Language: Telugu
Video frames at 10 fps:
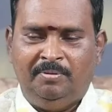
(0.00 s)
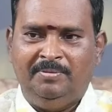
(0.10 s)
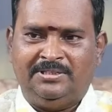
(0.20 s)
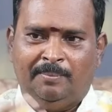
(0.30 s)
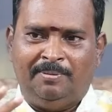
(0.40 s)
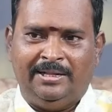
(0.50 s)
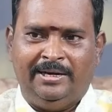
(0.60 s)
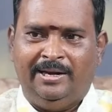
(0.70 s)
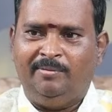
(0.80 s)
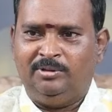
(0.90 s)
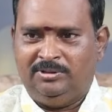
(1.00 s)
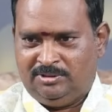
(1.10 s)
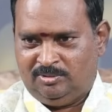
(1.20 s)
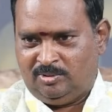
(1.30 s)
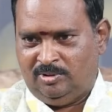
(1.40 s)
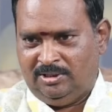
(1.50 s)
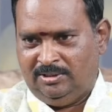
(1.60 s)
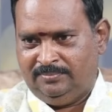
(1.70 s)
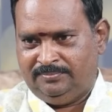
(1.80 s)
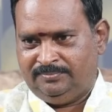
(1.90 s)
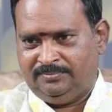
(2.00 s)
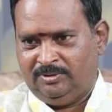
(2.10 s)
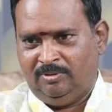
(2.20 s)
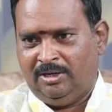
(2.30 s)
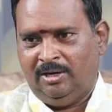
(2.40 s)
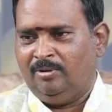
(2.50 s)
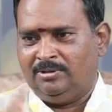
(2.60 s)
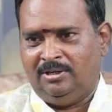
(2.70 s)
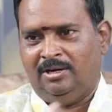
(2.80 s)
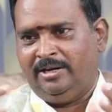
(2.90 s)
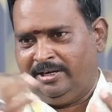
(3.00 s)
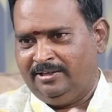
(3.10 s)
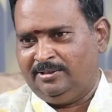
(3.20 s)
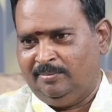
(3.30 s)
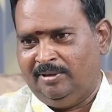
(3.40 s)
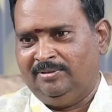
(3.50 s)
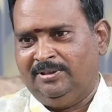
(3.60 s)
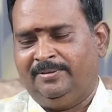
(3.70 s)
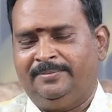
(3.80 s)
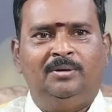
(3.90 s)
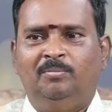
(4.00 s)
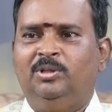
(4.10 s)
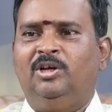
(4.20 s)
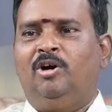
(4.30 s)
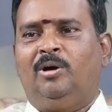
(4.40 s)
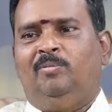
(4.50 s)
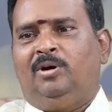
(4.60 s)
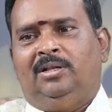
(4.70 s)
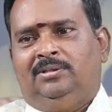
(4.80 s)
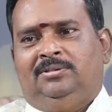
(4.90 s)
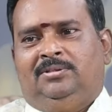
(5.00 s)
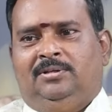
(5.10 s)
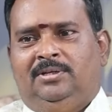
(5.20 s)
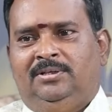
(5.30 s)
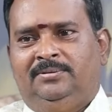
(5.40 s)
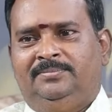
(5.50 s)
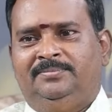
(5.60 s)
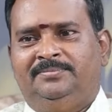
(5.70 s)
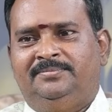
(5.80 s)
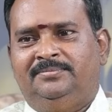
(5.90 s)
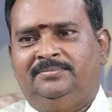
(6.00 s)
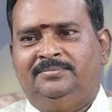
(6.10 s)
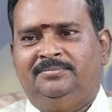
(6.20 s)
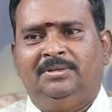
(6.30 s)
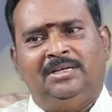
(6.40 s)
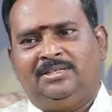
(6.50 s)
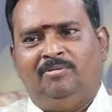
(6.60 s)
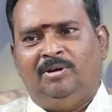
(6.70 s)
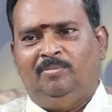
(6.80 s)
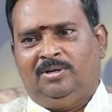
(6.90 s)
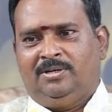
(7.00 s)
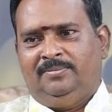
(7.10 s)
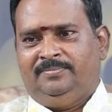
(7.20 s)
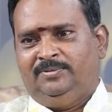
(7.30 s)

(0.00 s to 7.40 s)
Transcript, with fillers: ఇప్పుడు మీ సంపాదన ఎలా వృద్ధి చేసుకోవాలి ఓకేనా చిన్న టెక్నిక్ చెప్దాం దీంట్లో ముందు ఒక మొక్కను తీసుకురండి మీకు ఇష్టమైన మొక్క